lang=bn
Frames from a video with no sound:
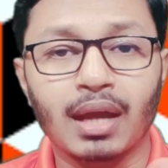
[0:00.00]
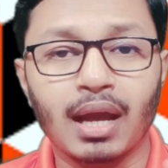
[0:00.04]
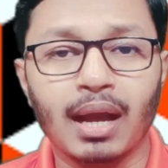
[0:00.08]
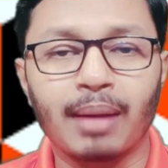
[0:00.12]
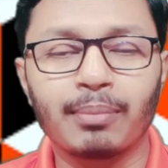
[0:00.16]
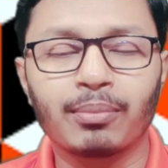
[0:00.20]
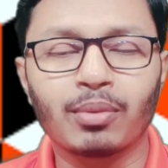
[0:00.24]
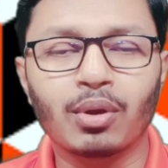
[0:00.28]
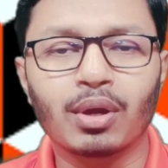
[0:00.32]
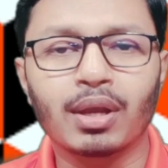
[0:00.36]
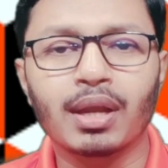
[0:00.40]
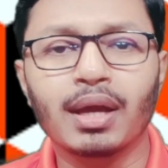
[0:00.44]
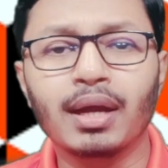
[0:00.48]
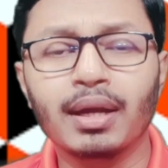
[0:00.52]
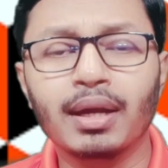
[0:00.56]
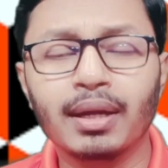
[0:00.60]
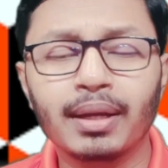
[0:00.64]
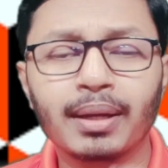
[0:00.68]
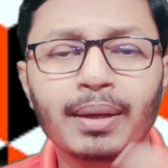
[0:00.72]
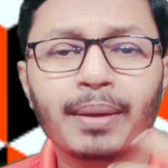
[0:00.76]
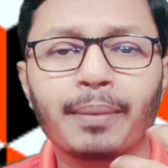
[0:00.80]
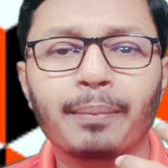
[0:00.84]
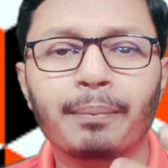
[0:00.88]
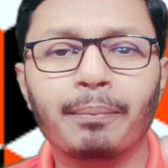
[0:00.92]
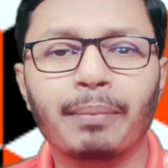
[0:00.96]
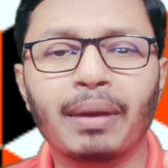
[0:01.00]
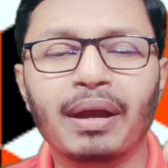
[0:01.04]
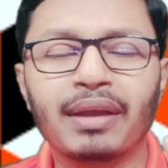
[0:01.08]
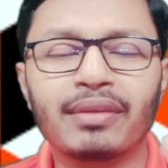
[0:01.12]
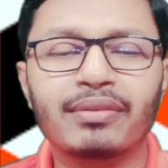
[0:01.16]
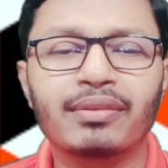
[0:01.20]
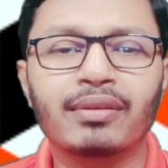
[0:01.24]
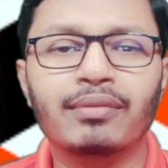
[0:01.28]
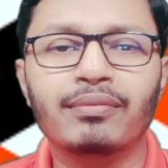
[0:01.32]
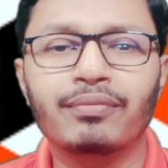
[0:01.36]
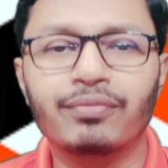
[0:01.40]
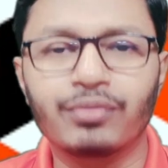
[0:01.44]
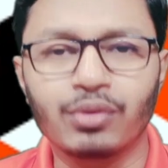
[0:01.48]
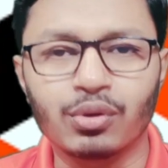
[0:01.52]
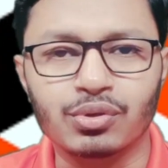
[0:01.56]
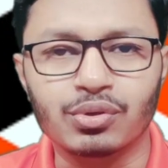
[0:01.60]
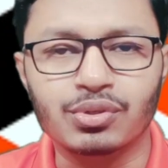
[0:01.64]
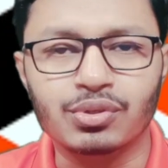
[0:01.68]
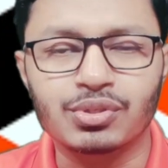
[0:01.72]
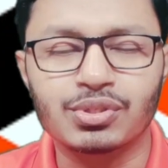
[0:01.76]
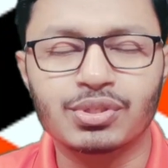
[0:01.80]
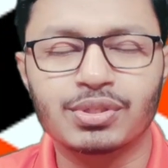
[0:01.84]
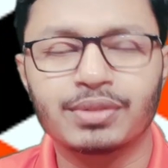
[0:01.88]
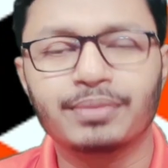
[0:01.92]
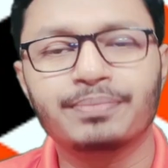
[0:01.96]
আম গনা buy some
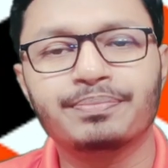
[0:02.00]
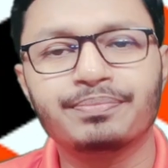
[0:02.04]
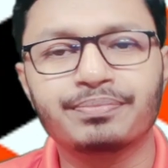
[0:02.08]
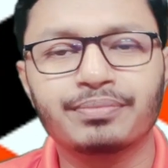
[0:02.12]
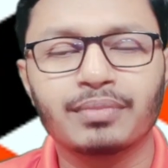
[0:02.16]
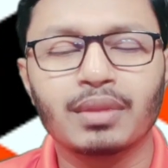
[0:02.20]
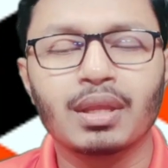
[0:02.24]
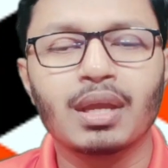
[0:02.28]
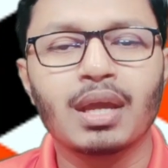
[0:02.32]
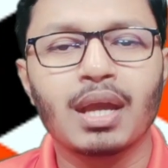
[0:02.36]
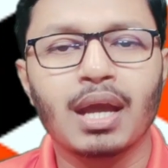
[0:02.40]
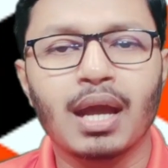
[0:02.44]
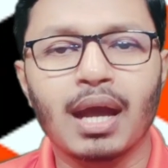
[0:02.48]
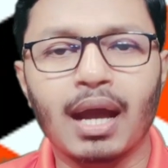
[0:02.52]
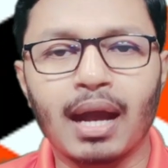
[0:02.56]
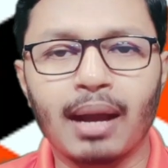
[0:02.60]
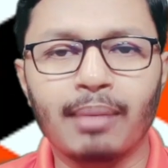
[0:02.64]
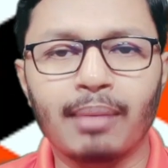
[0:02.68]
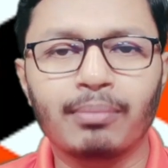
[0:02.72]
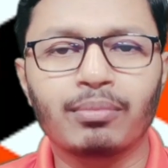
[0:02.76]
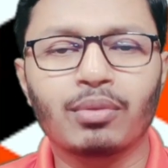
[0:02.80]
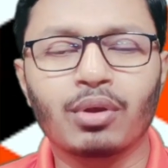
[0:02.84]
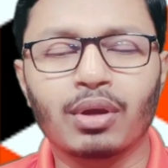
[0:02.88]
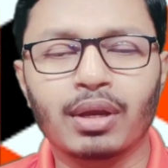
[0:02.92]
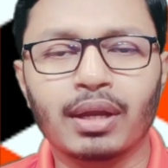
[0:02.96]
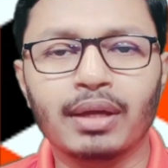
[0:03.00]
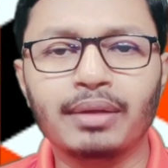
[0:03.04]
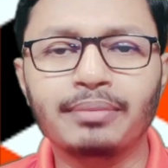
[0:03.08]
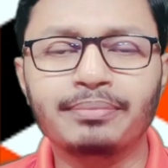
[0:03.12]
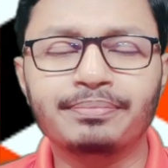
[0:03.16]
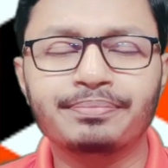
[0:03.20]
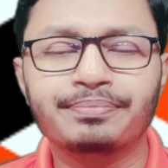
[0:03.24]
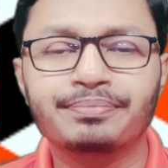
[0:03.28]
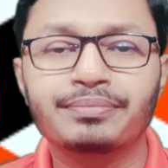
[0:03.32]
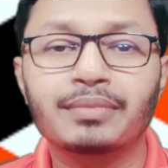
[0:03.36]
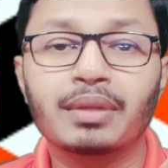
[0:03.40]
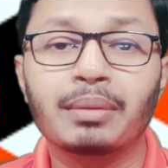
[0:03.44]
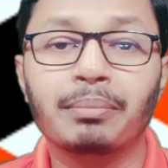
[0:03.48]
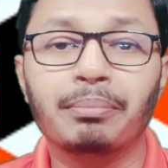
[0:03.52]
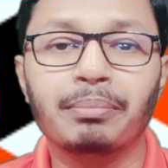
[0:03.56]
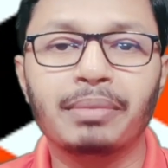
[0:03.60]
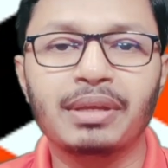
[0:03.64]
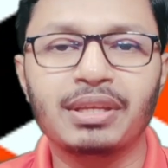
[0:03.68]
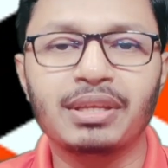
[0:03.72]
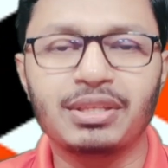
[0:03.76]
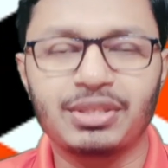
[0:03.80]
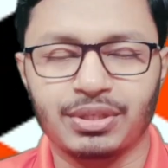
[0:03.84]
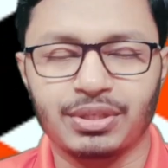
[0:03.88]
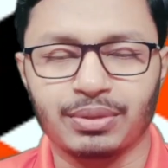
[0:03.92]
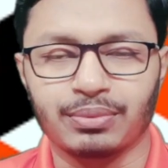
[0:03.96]
fruits i'm gonna
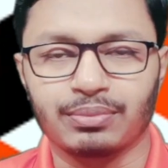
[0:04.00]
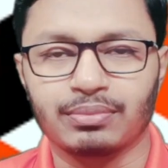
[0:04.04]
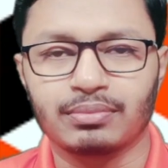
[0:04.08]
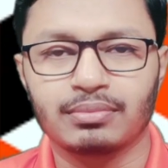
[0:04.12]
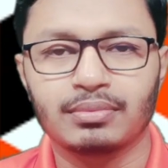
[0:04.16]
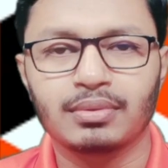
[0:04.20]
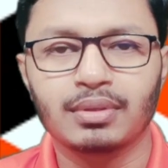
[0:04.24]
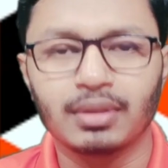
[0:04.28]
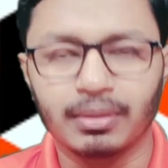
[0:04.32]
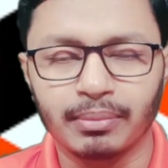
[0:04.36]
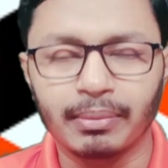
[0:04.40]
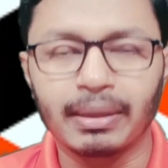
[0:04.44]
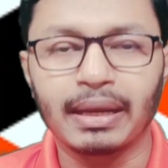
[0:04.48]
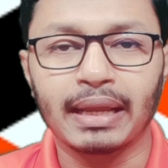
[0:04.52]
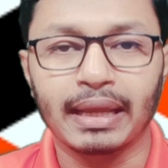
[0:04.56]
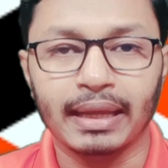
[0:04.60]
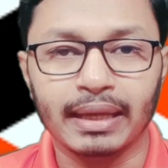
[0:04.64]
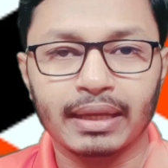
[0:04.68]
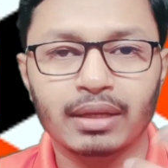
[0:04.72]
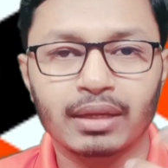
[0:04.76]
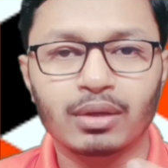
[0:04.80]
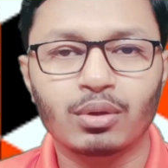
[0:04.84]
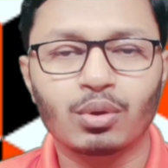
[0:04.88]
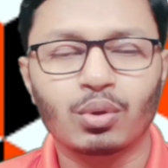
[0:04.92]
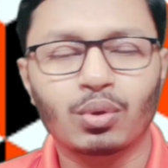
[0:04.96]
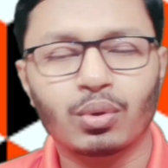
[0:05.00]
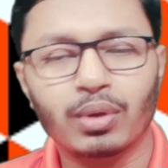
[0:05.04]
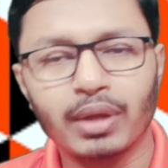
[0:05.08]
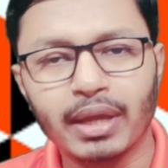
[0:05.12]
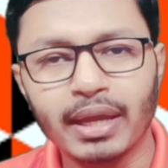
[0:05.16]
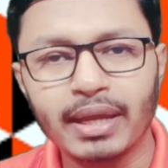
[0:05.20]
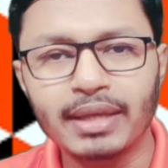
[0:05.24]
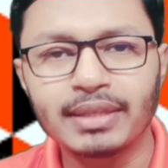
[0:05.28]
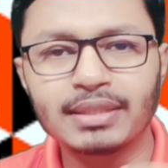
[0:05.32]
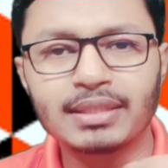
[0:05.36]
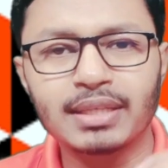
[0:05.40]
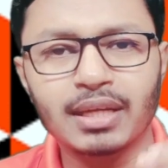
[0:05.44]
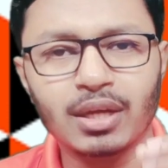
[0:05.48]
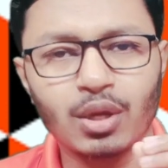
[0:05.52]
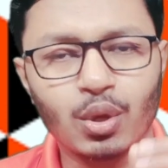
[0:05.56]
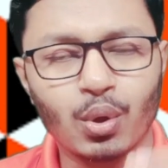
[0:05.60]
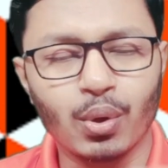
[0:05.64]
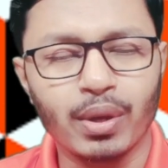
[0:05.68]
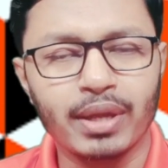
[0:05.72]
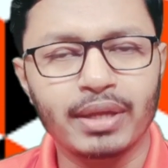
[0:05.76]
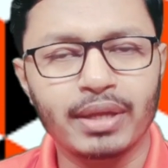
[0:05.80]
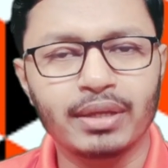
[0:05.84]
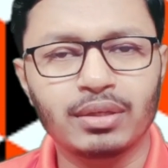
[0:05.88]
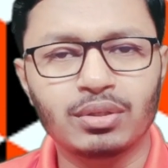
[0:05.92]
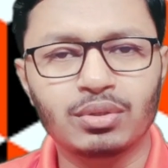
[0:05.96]
meet you মানে এই যে
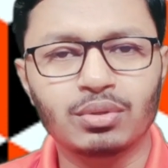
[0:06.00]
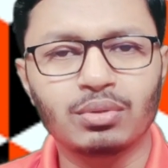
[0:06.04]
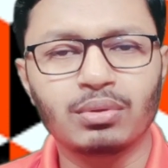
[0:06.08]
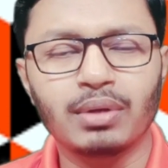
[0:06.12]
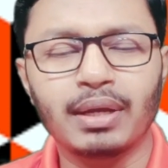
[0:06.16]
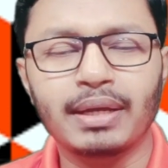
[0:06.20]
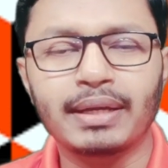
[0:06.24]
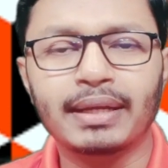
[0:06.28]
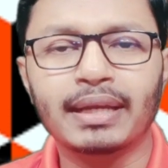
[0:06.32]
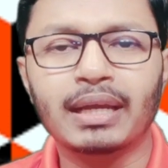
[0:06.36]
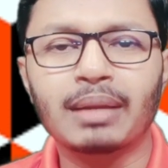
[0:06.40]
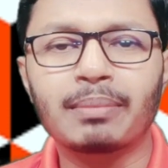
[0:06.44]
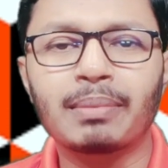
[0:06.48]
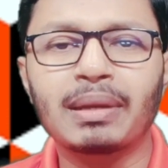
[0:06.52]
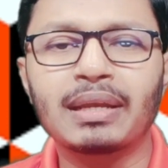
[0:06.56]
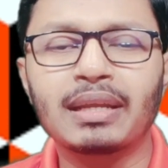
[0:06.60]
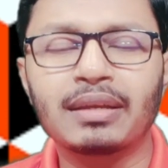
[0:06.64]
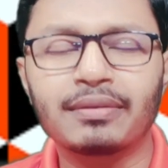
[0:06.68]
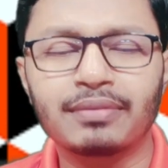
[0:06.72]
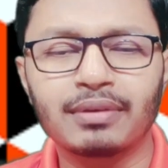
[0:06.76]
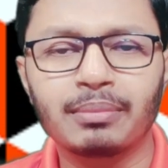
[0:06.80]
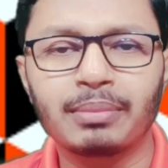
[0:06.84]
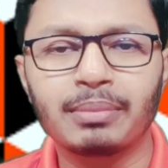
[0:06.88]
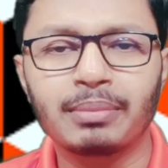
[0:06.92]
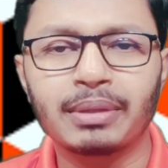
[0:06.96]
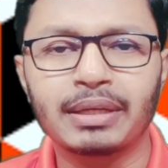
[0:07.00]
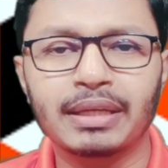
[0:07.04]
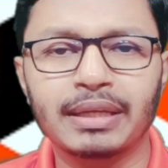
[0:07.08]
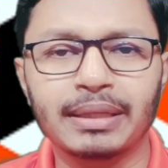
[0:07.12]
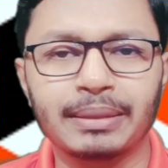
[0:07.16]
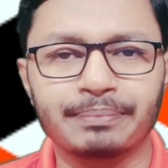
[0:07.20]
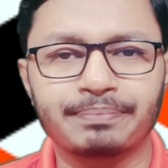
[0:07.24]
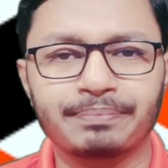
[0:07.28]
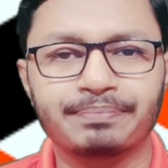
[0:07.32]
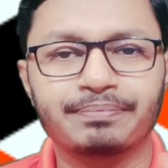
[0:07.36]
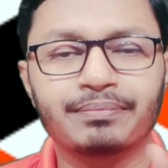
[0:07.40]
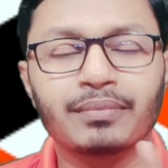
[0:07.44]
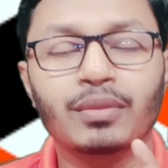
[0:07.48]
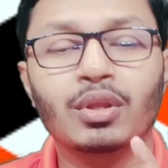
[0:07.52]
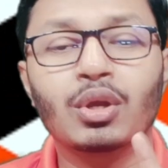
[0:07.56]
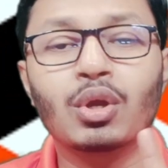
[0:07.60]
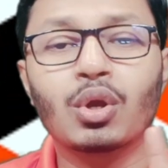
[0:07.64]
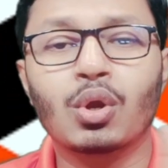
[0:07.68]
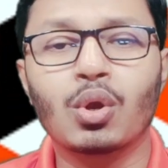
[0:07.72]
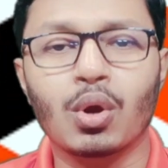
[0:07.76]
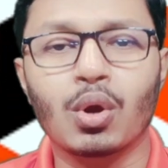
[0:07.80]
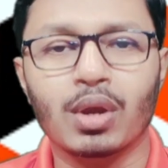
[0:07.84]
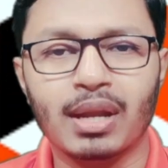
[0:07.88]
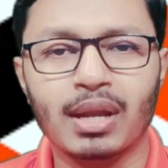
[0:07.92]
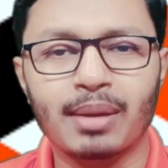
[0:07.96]
গোয়িং টু এটাকে বানিয়ে ফেলবে কি
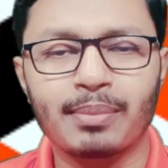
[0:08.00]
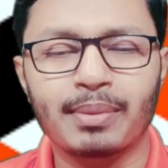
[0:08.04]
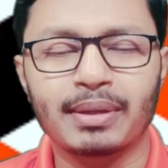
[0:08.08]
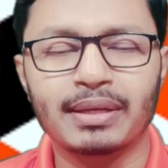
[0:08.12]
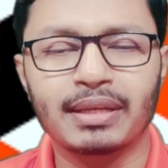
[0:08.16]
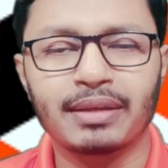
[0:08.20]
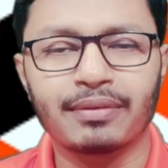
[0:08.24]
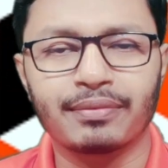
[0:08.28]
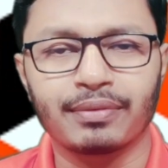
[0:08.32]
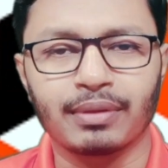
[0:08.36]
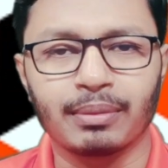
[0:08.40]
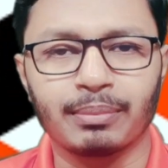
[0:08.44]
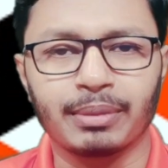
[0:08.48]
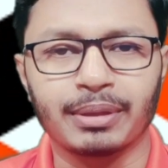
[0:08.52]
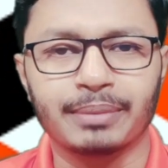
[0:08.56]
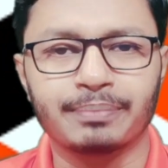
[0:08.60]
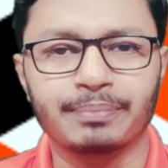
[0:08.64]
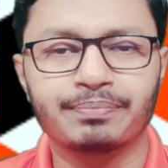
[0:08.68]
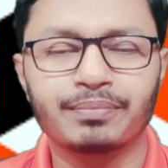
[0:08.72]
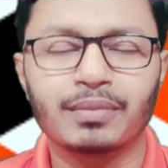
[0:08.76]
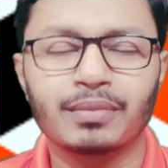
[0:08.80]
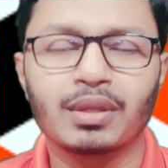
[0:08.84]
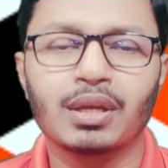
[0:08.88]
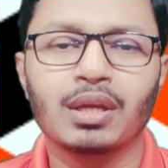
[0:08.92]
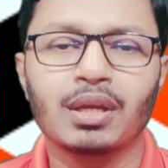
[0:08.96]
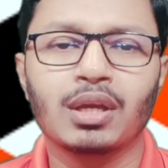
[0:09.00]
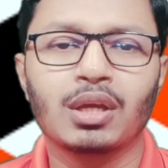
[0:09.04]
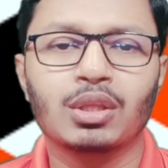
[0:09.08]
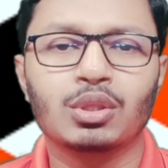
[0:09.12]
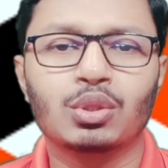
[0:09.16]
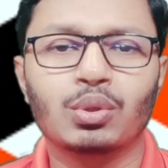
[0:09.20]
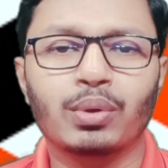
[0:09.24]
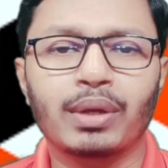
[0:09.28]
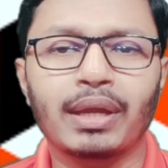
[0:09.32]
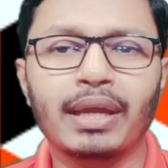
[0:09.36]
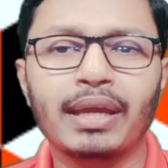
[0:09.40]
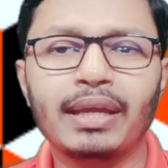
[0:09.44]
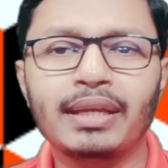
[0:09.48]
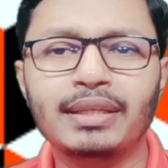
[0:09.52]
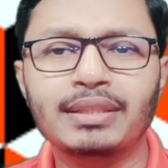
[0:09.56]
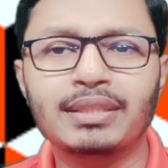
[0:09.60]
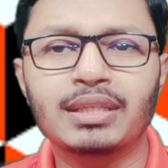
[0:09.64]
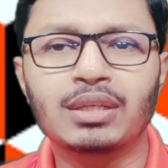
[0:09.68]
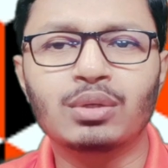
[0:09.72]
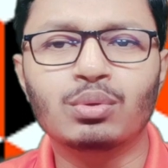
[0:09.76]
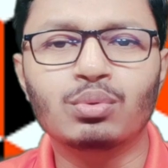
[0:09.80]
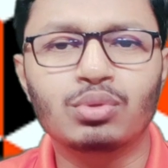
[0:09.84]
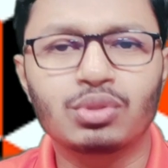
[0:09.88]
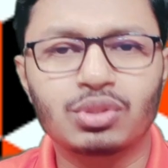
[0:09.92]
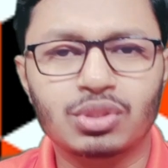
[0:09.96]
গনা বানিয়ে ফেলবে তো এই
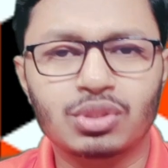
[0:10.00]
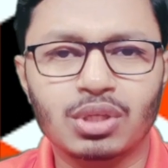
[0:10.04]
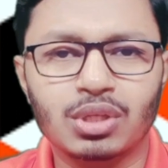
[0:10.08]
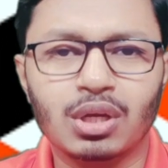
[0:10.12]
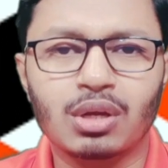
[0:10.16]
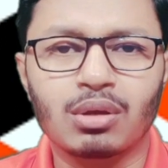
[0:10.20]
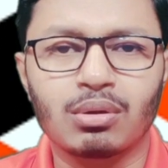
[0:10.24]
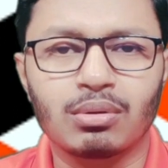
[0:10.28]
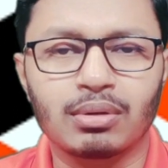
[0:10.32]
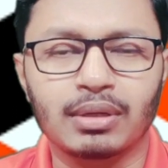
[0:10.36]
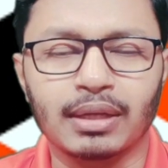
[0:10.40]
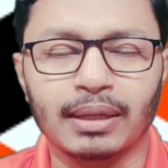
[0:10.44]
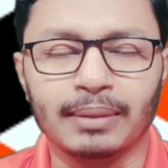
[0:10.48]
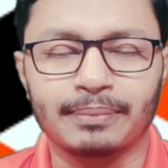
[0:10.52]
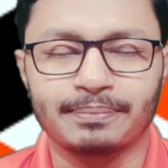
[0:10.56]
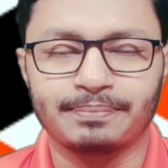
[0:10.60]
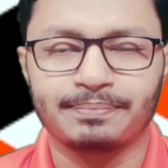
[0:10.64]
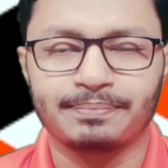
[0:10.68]
যে উচ্চারণটা